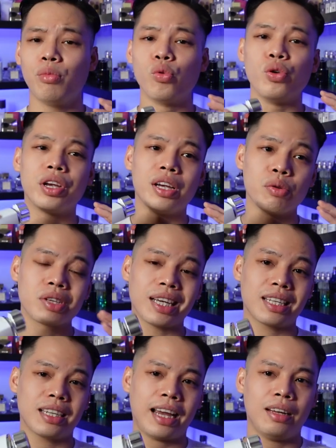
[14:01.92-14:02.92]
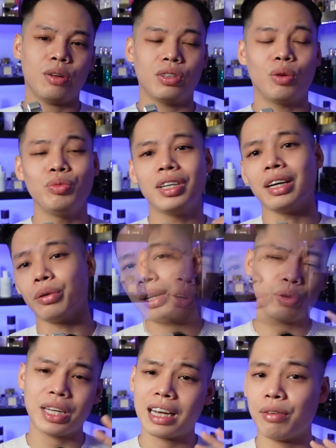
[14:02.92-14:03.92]
mùi kiểu sạch sẽ nó giống như kiểu
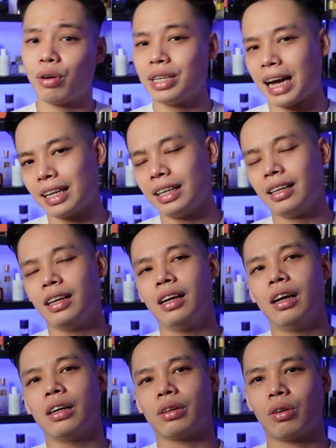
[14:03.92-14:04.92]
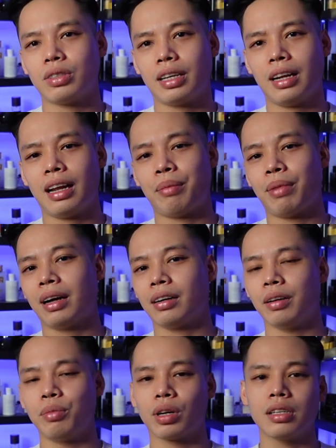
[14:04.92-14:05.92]
Nautica Voyage ấy nó sẽ là mang
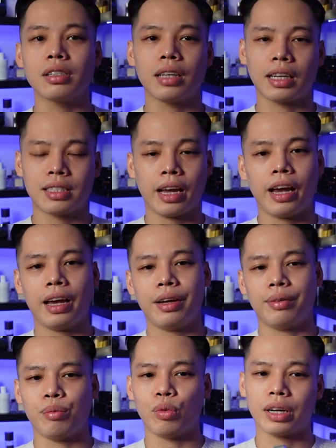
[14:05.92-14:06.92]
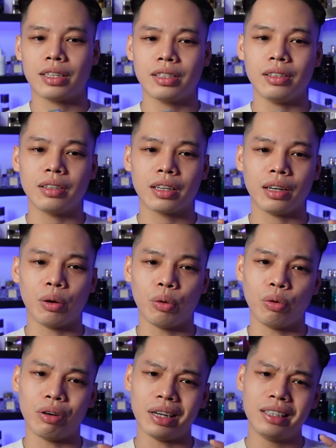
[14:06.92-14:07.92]
tới một cái sự sạch sẽ một cái sự kiểu
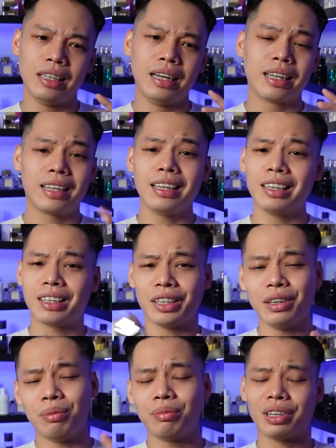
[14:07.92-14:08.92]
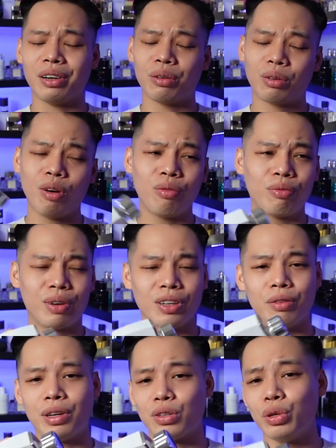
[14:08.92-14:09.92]
ờ, tinh tươm kiểu không bao
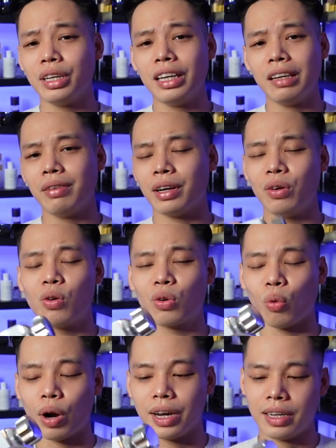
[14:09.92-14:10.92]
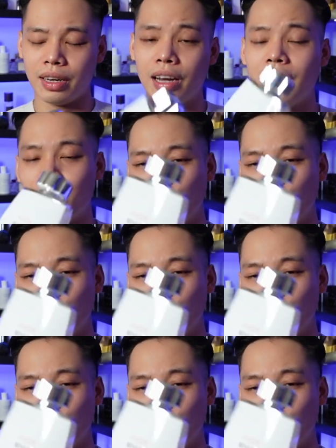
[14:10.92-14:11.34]
giờ phải suy nghĩ về cái độ tuổi thì đây